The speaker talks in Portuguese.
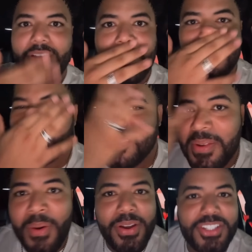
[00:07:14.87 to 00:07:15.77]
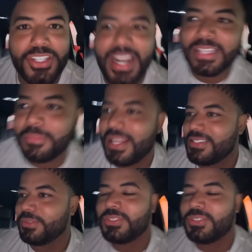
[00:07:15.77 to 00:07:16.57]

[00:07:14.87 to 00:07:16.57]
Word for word: famoso, muito estourado no Brasil.